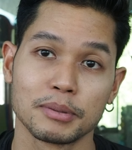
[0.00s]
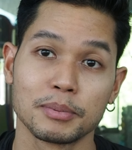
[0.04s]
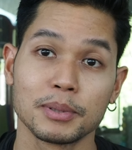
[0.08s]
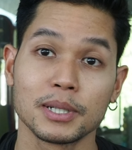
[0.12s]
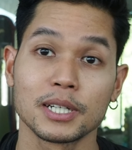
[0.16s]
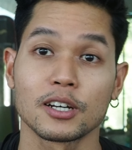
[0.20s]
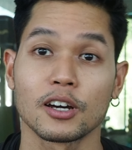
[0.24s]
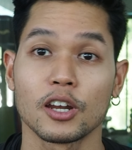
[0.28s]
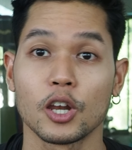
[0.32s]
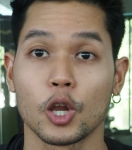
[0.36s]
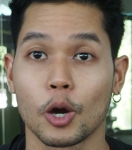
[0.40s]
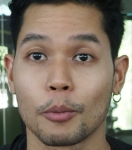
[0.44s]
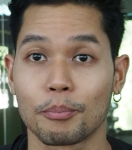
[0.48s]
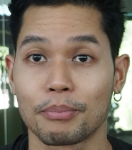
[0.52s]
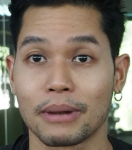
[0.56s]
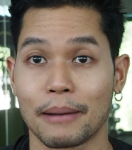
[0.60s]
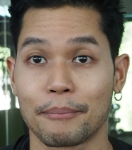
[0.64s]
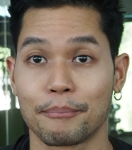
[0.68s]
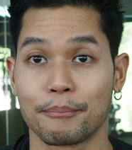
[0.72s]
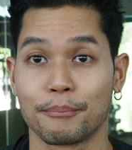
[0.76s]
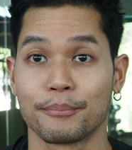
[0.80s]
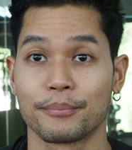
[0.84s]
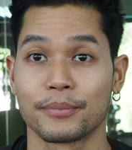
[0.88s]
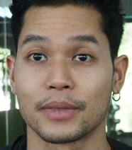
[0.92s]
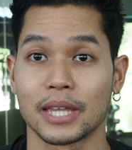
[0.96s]
เพื่อนๆก็ลองป
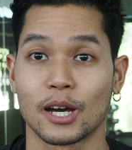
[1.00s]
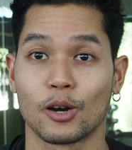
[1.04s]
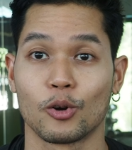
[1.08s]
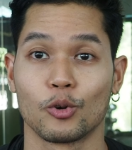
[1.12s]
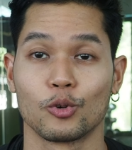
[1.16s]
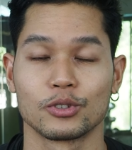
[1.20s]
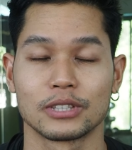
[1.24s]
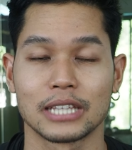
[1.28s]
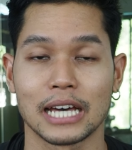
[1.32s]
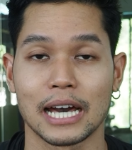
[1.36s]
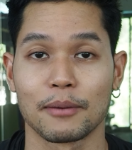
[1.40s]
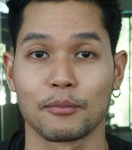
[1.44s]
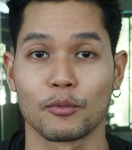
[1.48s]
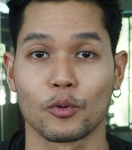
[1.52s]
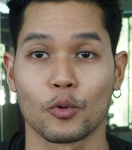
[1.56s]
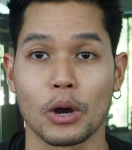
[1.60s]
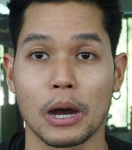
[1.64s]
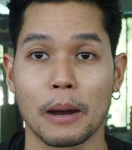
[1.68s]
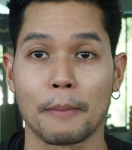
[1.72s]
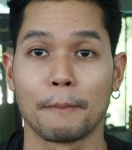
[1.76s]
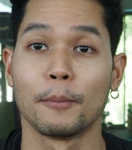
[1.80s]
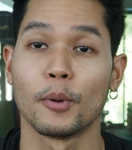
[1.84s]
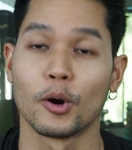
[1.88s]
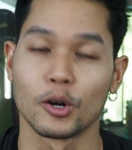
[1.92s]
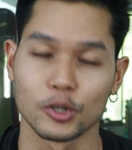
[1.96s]
รับเอาตามค
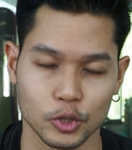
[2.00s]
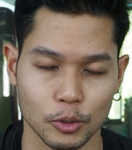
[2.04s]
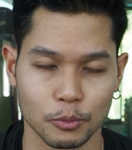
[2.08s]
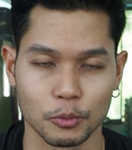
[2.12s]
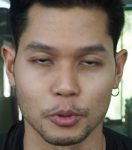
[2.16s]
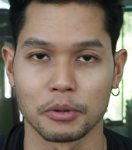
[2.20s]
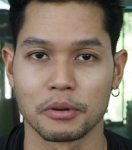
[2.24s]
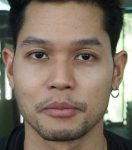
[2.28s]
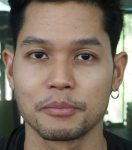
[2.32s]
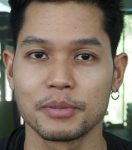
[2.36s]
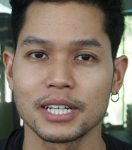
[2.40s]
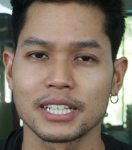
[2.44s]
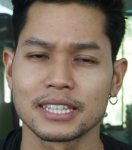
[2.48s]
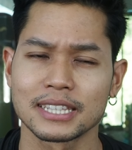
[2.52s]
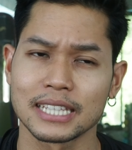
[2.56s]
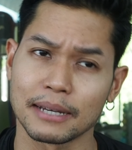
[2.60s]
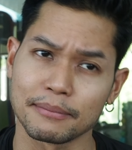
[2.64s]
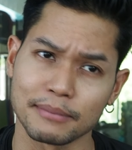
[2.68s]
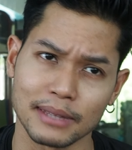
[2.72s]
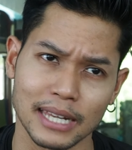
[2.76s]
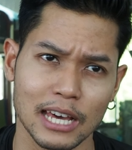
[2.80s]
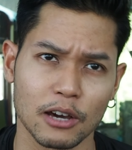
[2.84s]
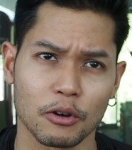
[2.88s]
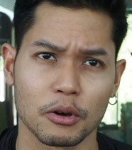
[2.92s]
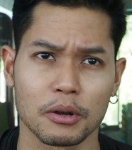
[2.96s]
วามเหมาะสมของเพื่อน
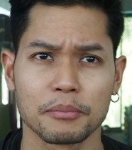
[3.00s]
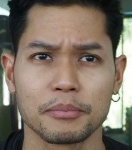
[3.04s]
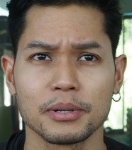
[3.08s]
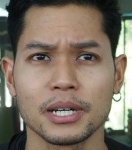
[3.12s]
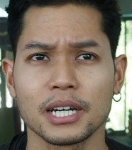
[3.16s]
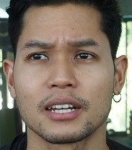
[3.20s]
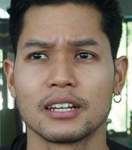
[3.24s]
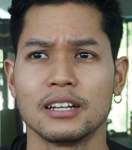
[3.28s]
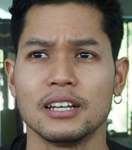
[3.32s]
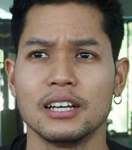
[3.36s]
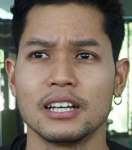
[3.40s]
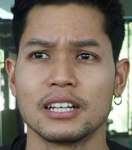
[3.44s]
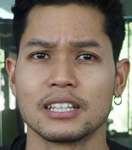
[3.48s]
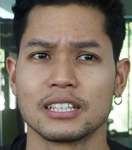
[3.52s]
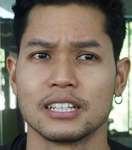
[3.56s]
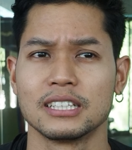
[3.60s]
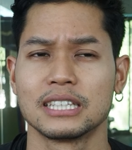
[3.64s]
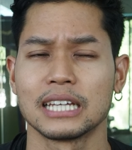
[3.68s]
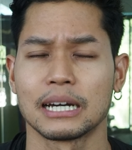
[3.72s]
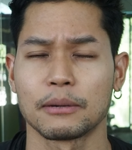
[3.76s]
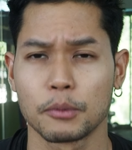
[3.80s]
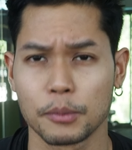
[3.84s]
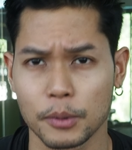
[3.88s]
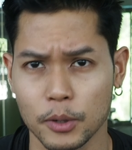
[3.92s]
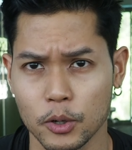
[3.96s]
ตามตารางของเพื่อนหรื
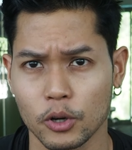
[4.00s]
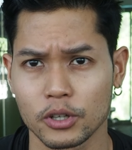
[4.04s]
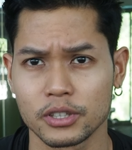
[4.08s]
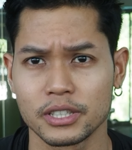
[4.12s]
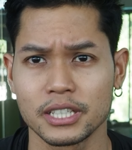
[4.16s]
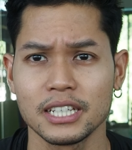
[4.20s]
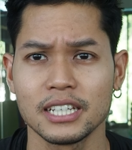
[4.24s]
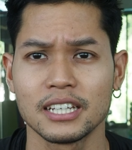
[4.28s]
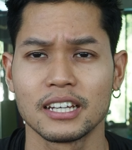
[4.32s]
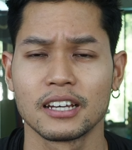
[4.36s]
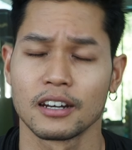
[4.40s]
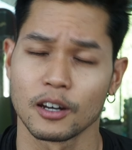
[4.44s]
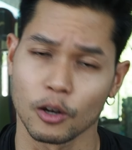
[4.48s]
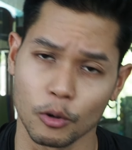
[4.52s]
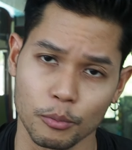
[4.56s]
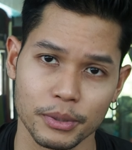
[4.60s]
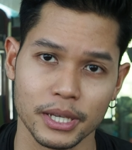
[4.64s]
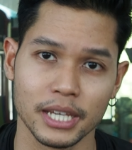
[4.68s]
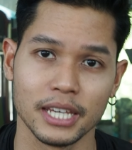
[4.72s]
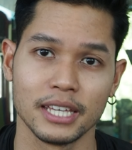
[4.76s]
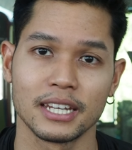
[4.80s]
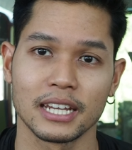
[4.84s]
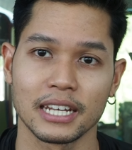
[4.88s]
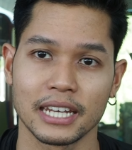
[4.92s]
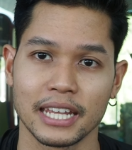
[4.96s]
อตามอุปกรณ์ที่เรา
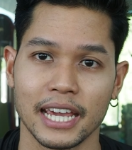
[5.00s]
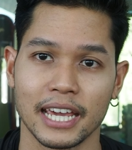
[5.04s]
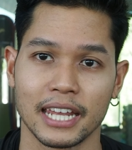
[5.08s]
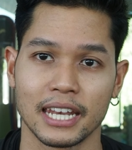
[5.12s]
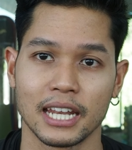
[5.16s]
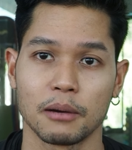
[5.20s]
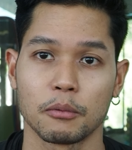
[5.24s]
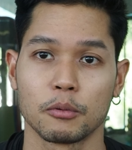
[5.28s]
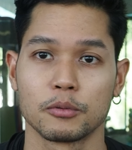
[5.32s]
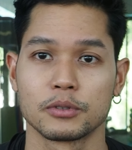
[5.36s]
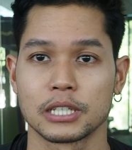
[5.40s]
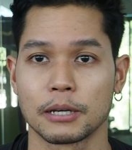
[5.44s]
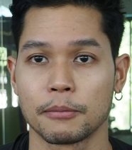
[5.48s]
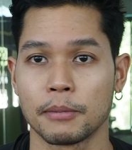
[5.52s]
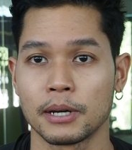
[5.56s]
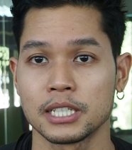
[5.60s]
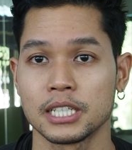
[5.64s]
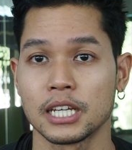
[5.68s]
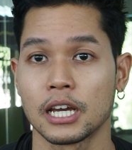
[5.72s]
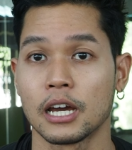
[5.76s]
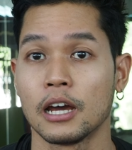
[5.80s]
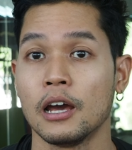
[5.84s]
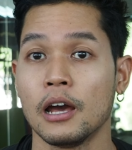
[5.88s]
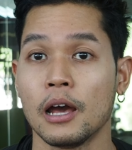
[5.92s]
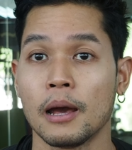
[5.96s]
มีนั่นเองนะผมสามาร
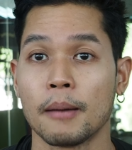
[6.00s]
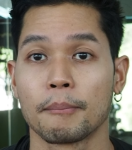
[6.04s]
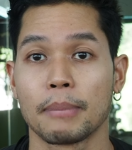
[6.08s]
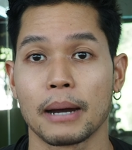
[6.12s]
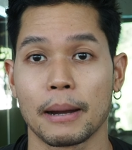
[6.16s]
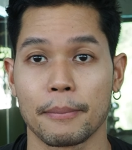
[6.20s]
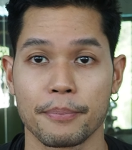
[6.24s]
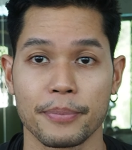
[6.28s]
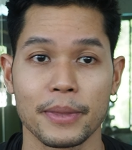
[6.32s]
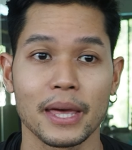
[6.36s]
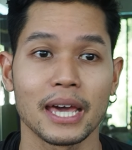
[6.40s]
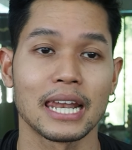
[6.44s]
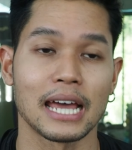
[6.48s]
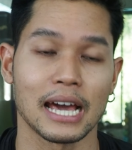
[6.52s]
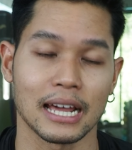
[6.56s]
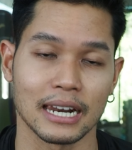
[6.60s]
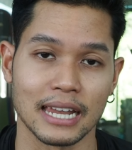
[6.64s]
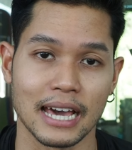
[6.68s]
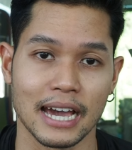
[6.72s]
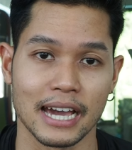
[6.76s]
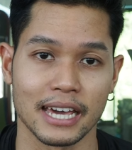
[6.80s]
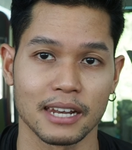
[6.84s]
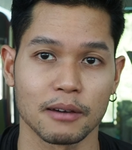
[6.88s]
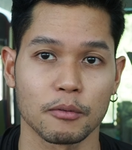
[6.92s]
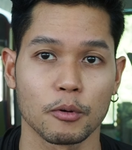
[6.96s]
ถที่จะปรับได้หลาก
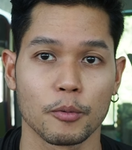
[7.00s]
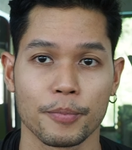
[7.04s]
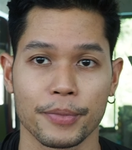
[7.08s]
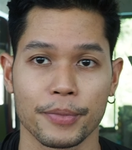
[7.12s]
หลายนะ